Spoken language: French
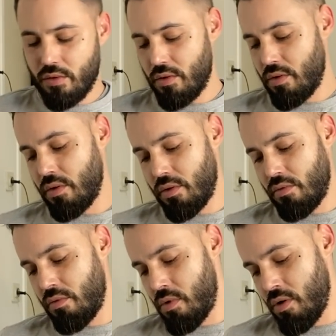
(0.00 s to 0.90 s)

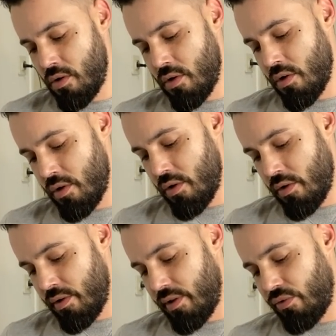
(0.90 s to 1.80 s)

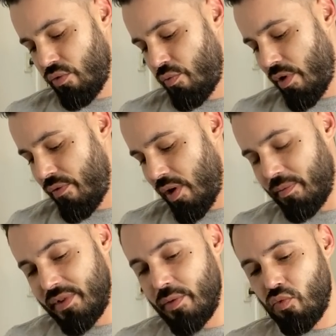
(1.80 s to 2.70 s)
Est-ce qu'on peut avoir un
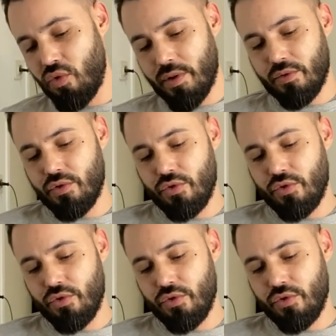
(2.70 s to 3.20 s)
petit point,